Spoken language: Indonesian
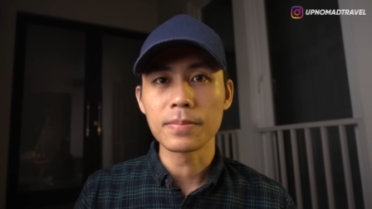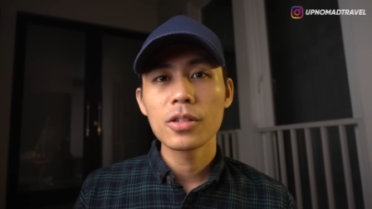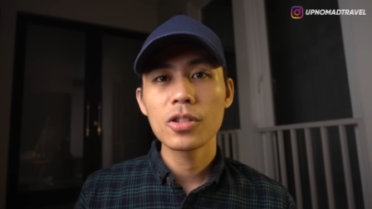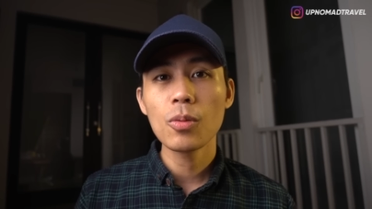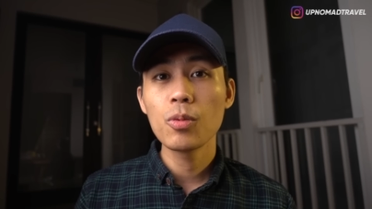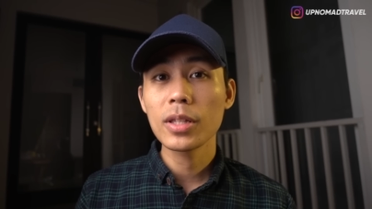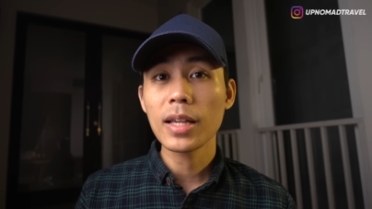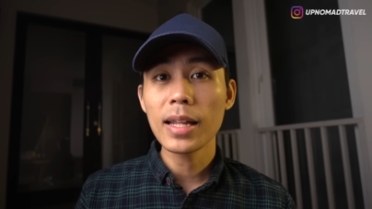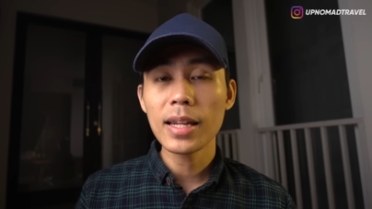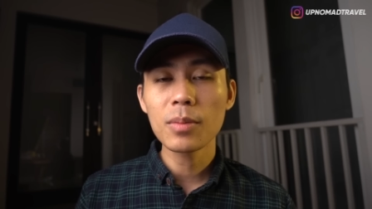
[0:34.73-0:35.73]
So, buat
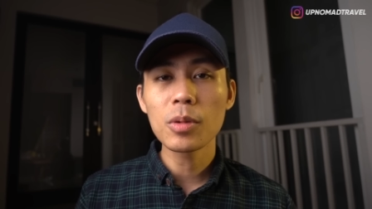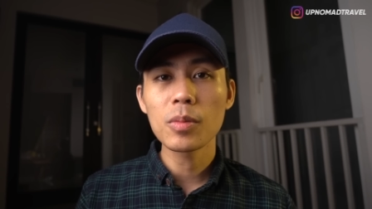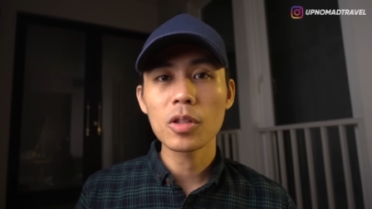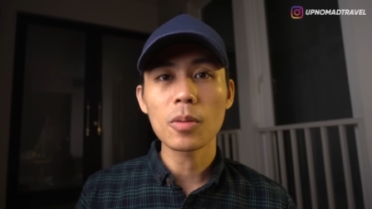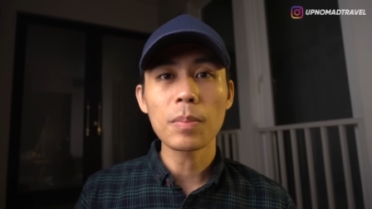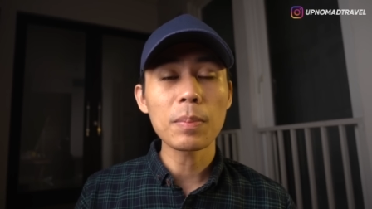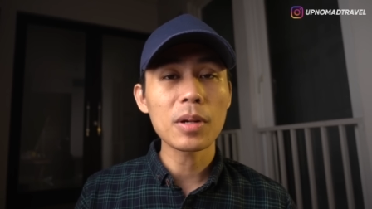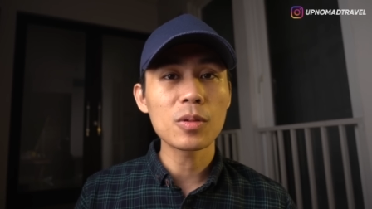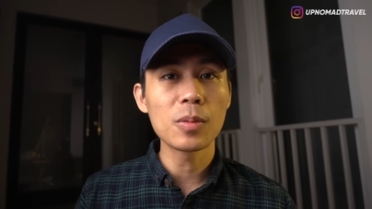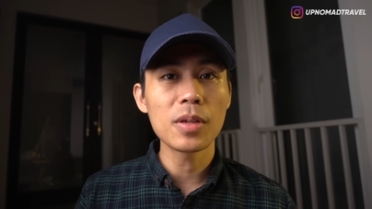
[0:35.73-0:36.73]
kalian yang belum nonton
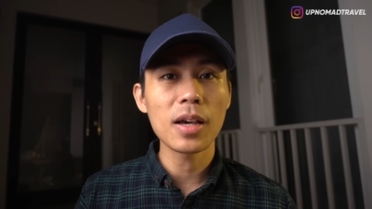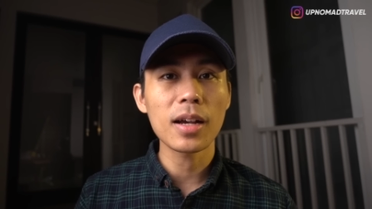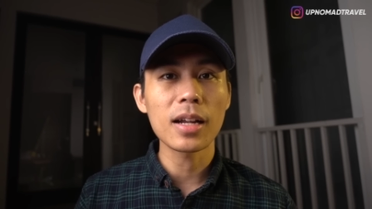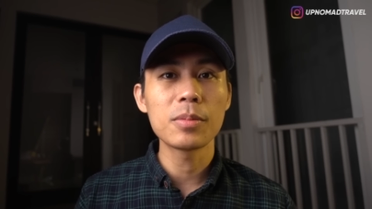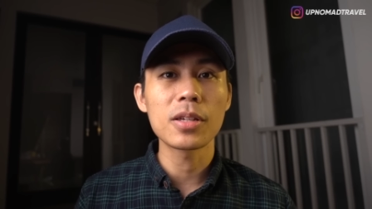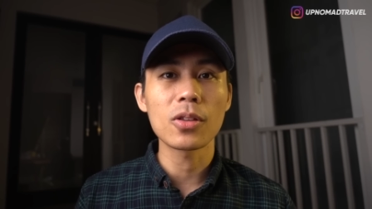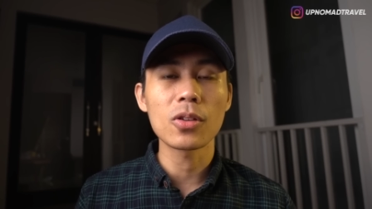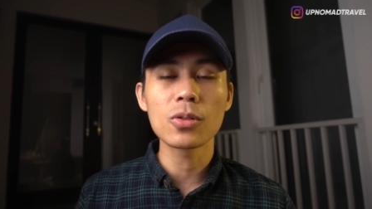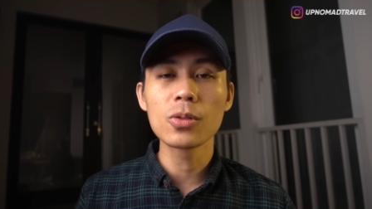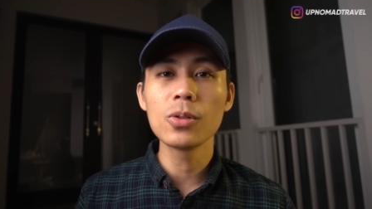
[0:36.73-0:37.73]
part-part sebelumnya, kalian bisa
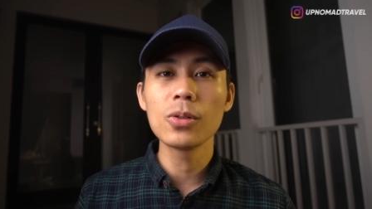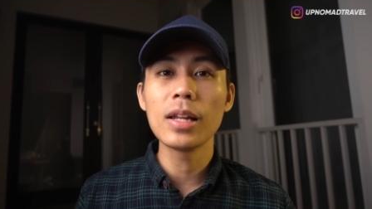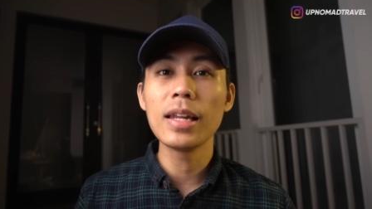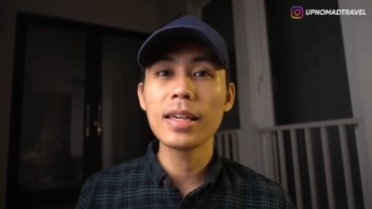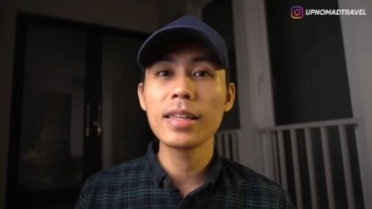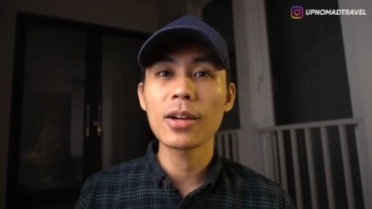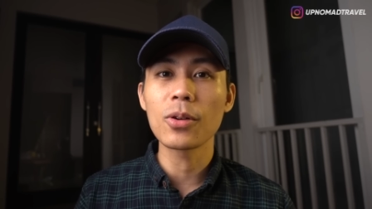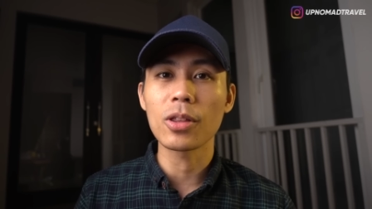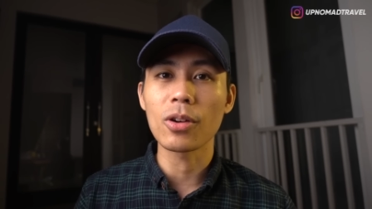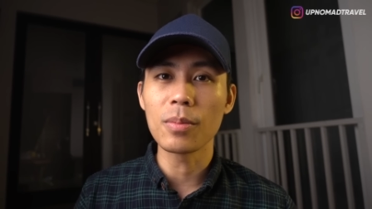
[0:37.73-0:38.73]
tonton dulu linknya
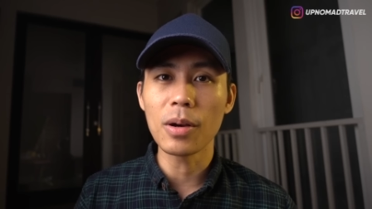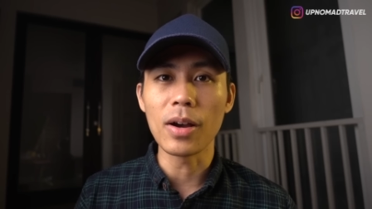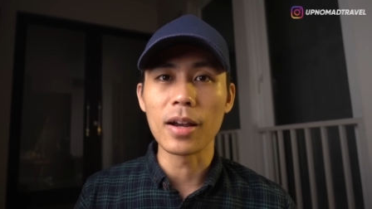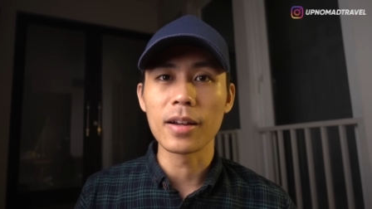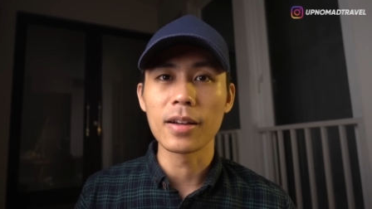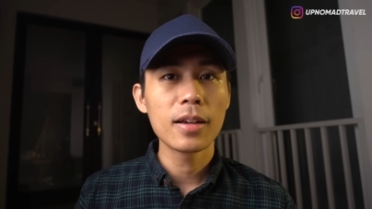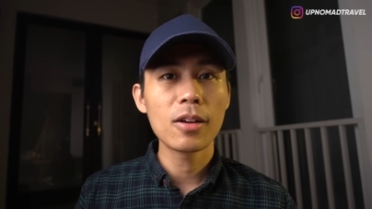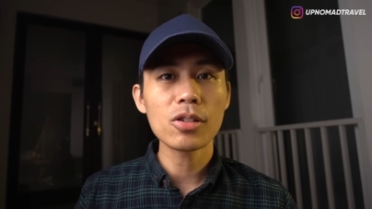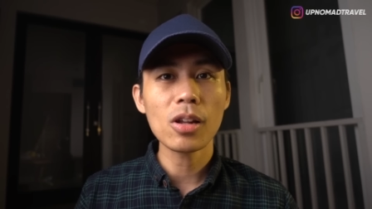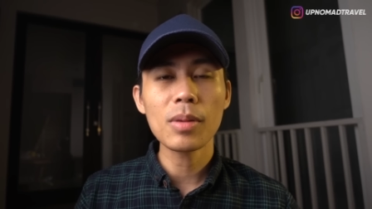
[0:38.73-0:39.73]
gue taruh di bawah.
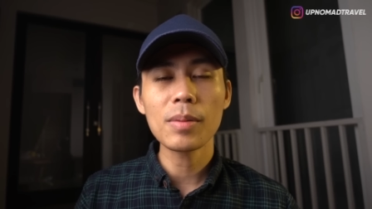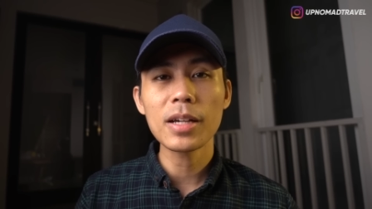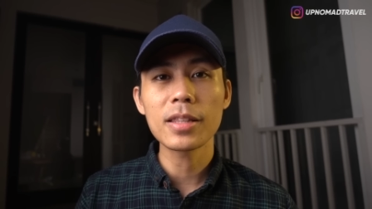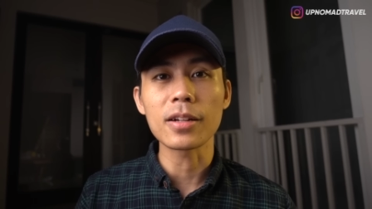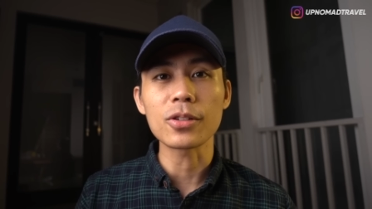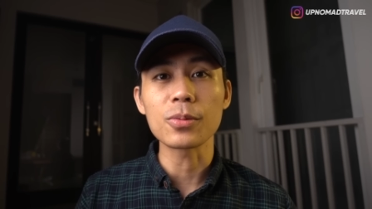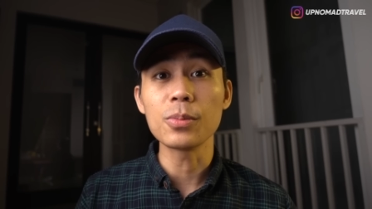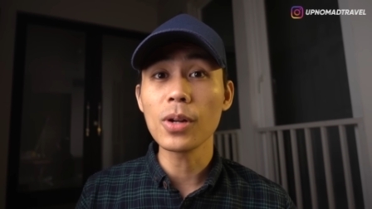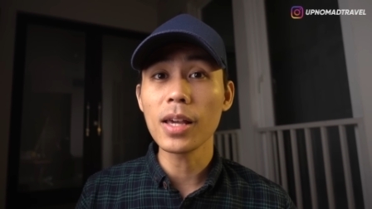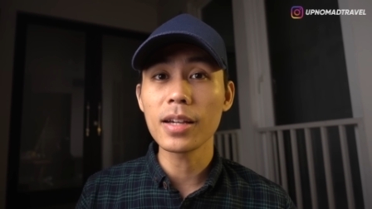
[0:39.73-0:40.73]
Gak usah lama-lama, kita langsung
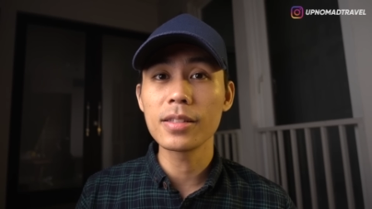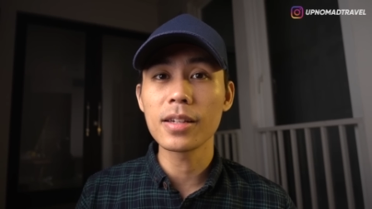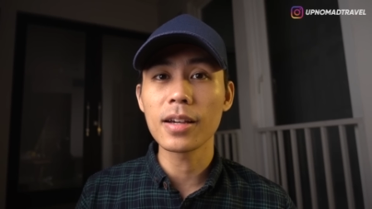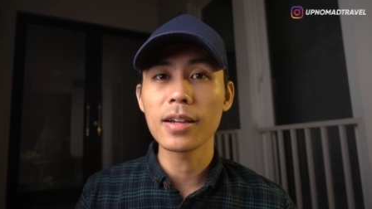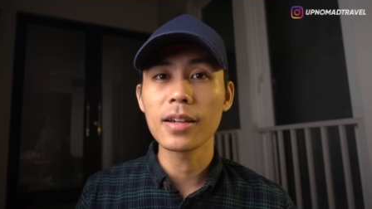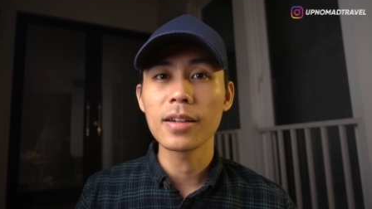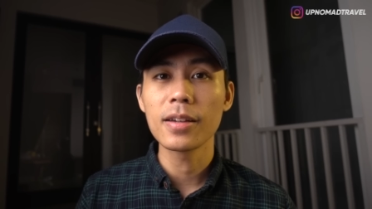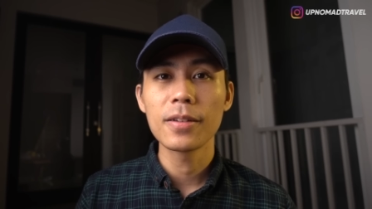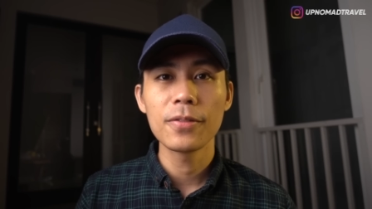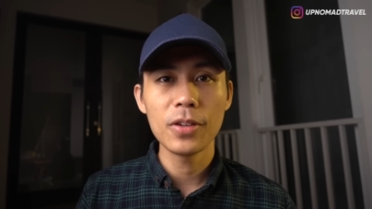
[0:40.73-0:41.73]
mulai aja
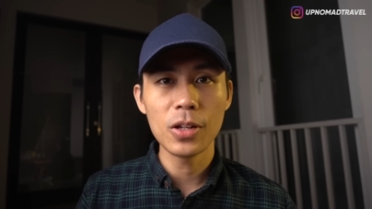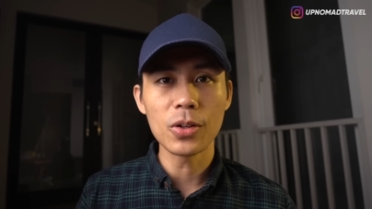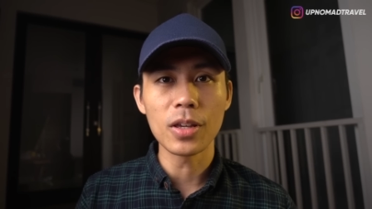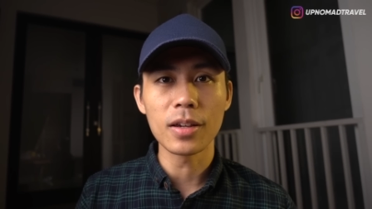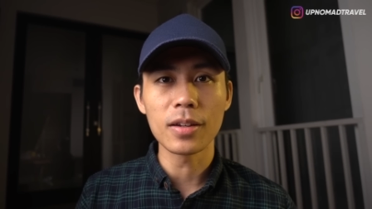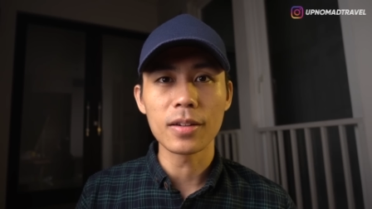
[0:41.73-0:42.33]
videonya.